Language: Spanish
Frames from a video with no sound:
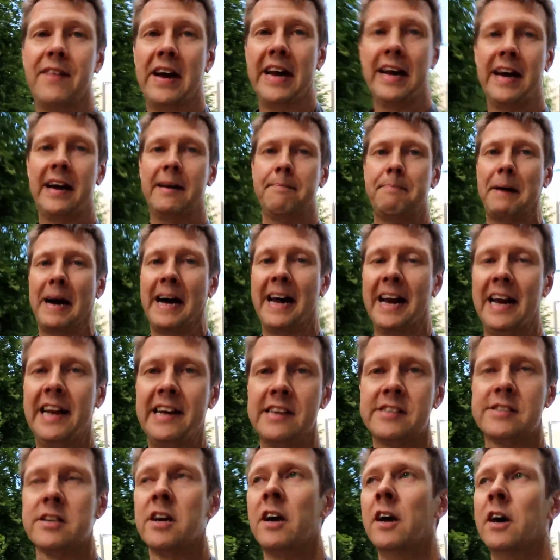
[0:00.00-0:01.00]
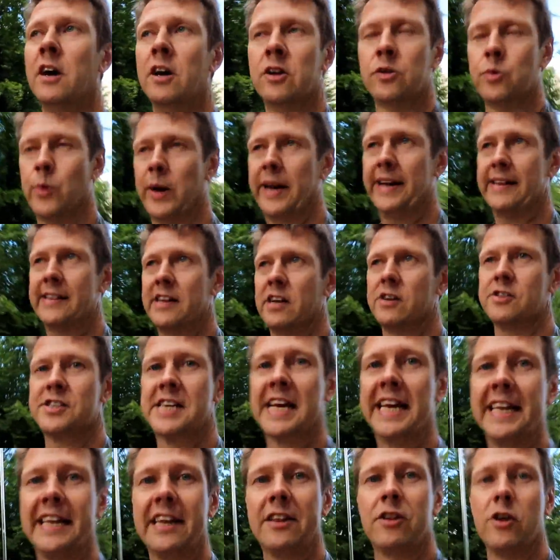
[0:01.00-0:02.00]
que van a pagarles durante los
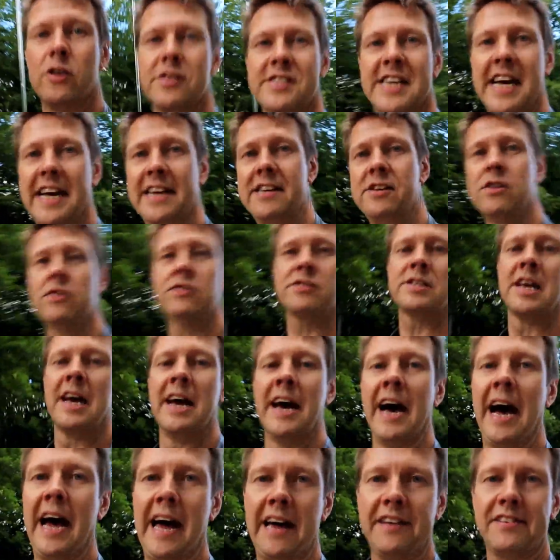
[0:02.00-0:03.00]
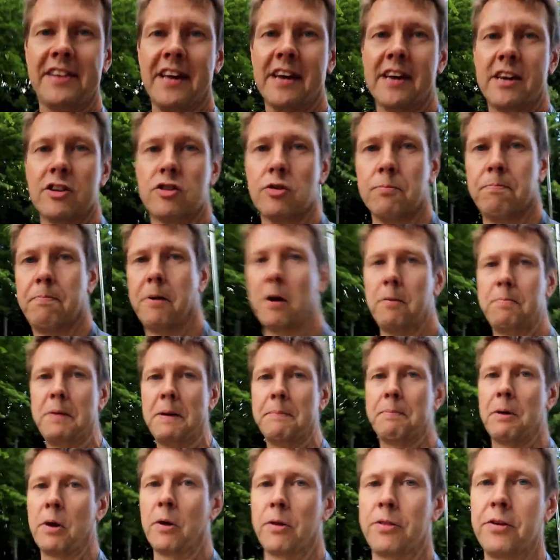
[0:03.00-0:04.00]
siguientes dos años hasta que su
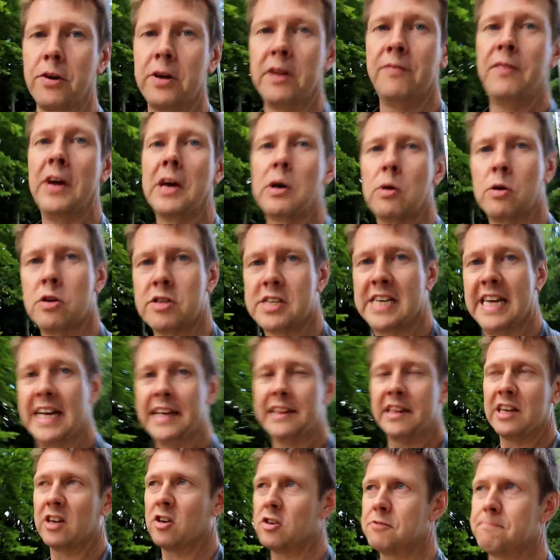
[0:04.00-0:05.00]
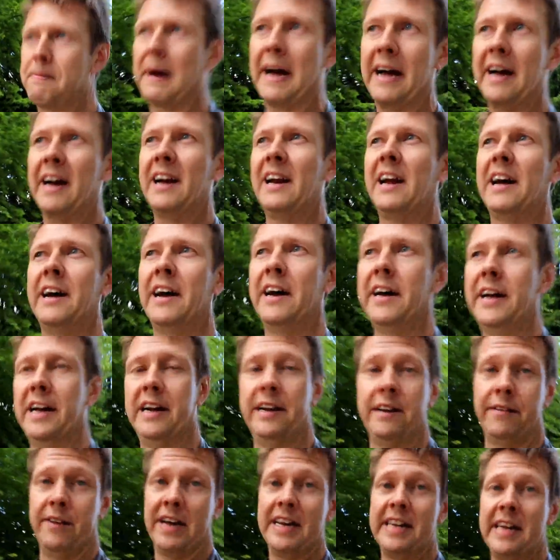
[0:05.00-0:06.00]
propia producción de vehículos eléctricos baja
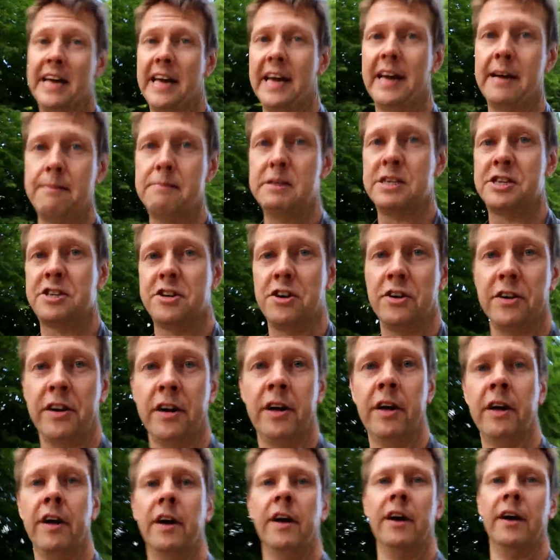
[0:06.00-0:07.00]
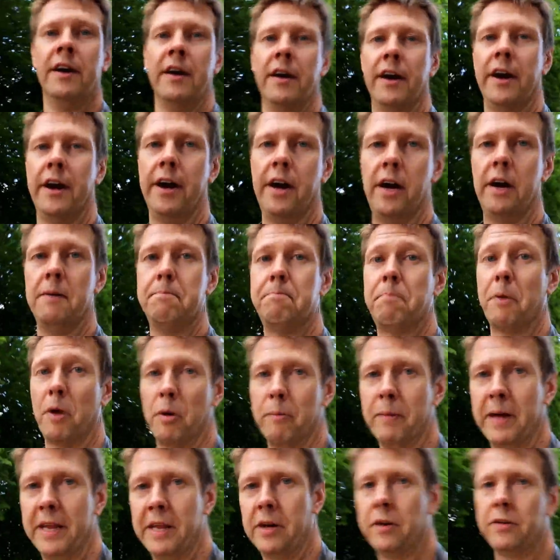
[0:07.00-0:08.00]
el nivel de emisión eh,
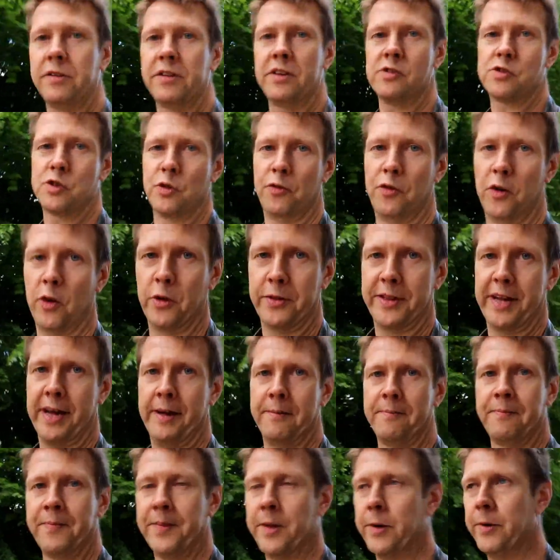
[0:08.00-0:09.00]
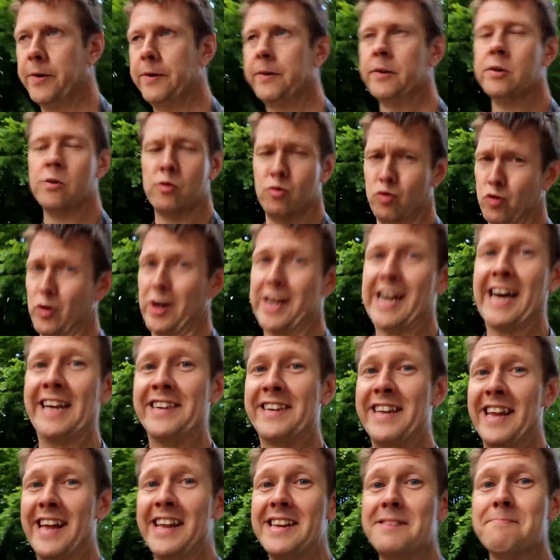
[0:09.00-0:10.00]
promedio de su flota. ¿no? Una
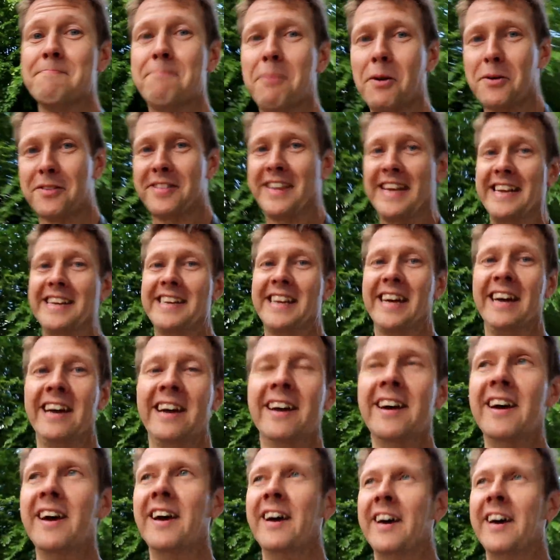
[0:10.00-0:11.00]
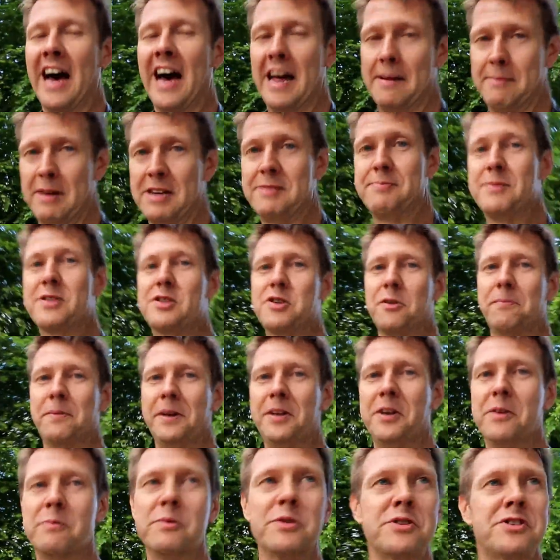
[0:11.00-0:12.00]
cantidad importante. Además me
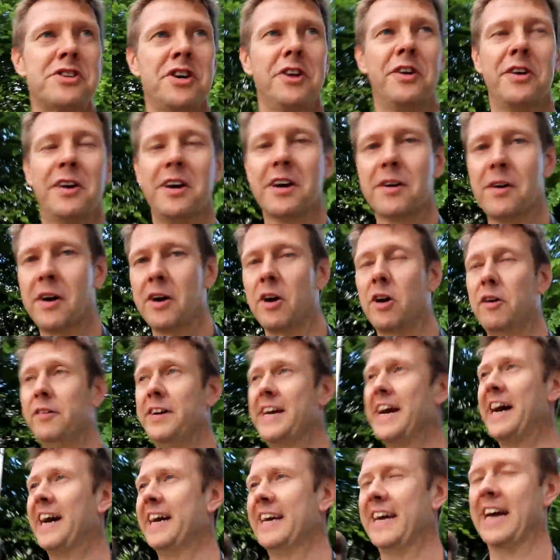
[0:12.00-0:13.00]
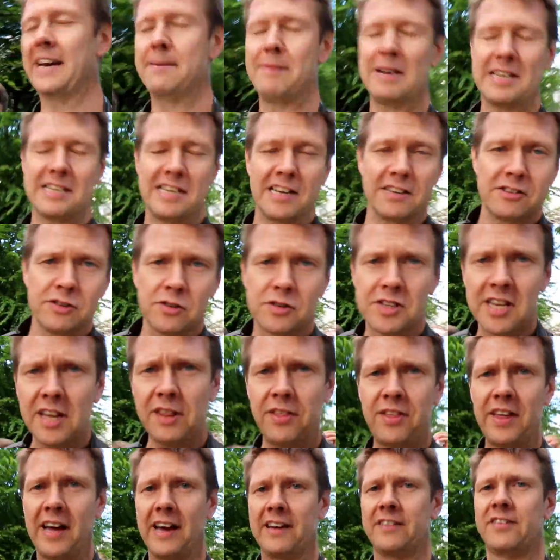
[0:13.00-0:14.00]
sorprendió mucho eh, cuando lo vi y además las
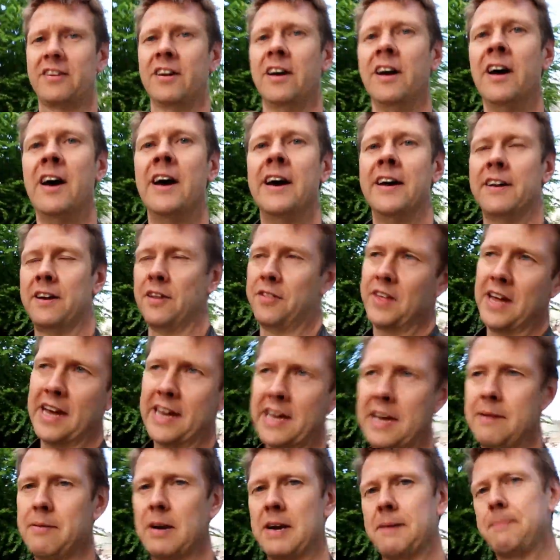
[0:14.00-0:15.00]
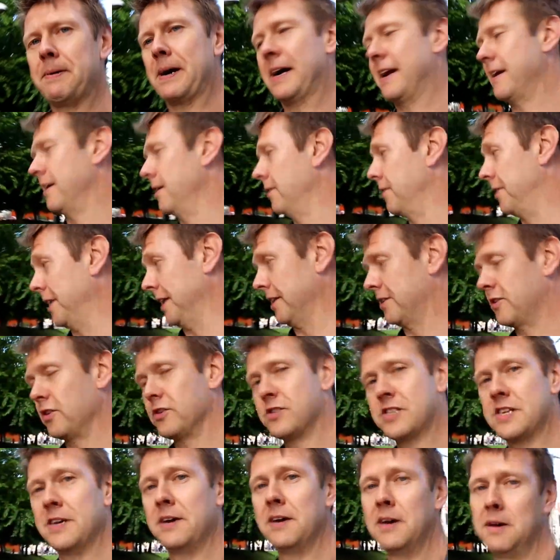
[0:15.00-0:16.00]
noticias decían que iban a pagar
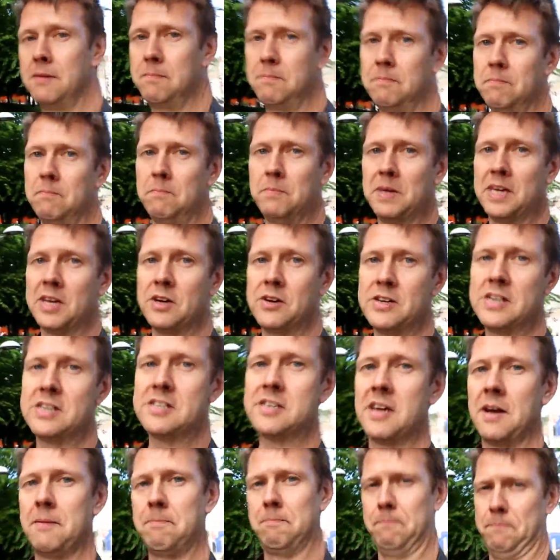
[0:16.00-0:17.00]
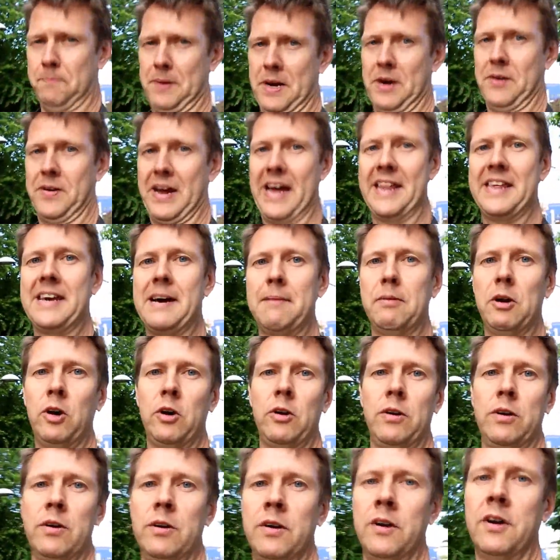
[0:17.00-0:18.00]
cientos de millones, pero nadie
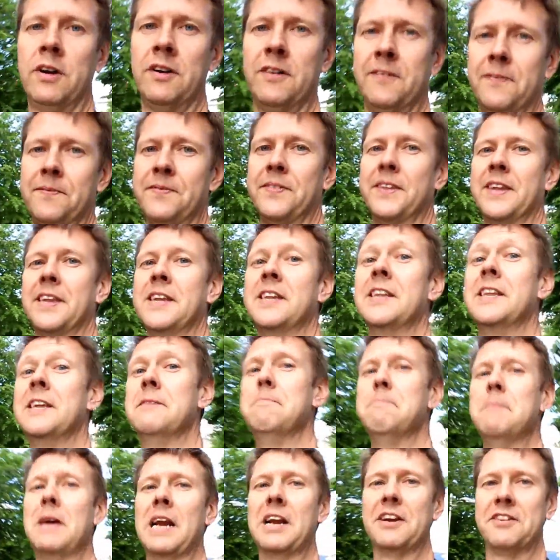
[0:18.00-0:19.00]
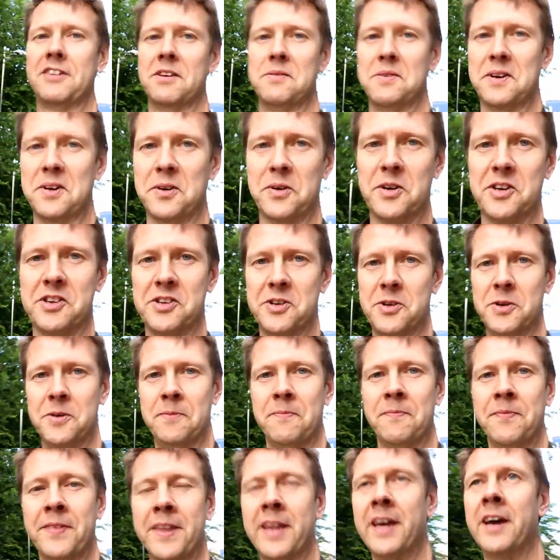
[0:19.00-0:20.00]
habló de miles de millones, ¿no?